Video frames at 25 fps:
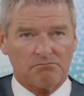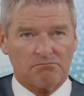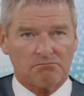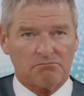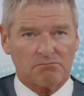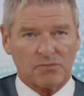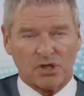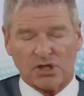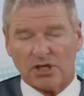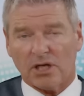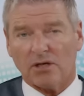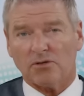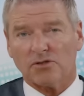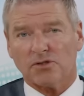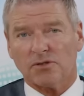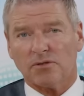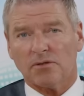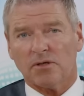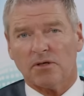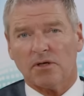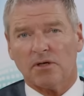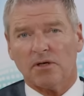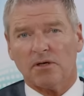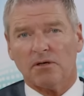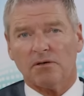
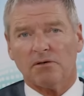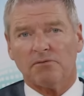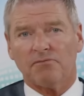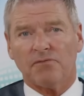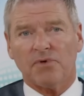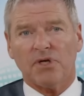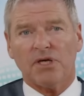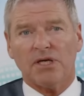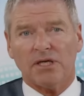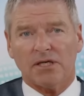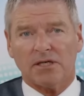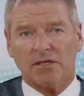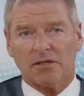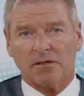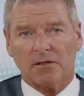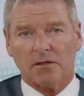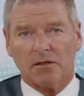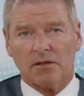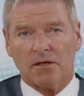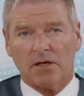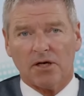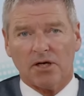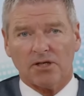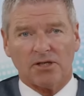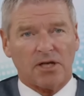Genauso wie ich,
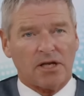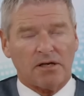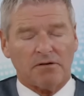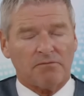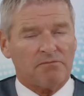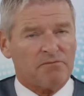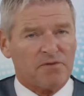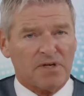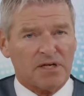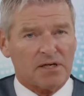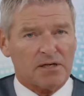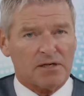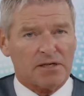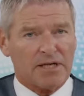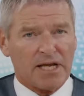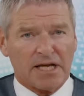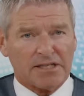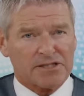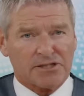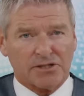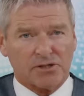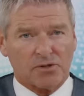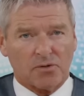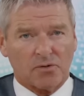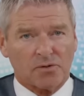denn wir
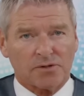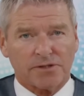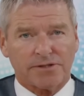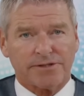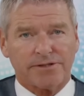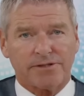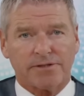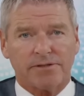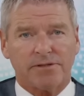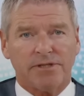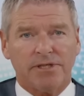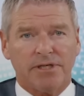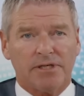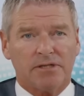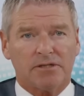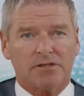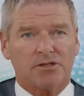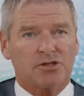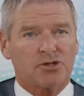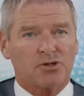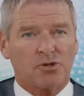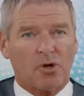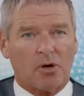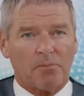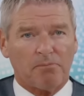lassen uns nicht
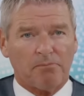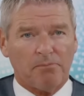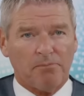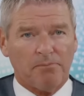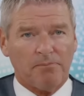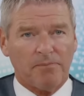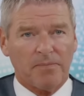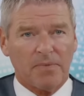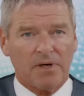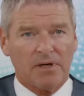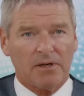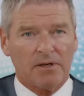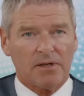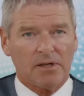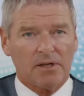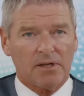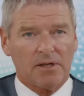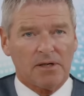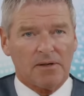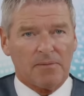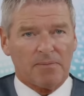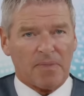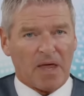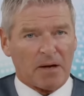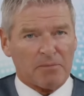stoppen.
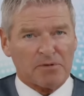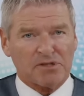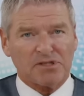Aber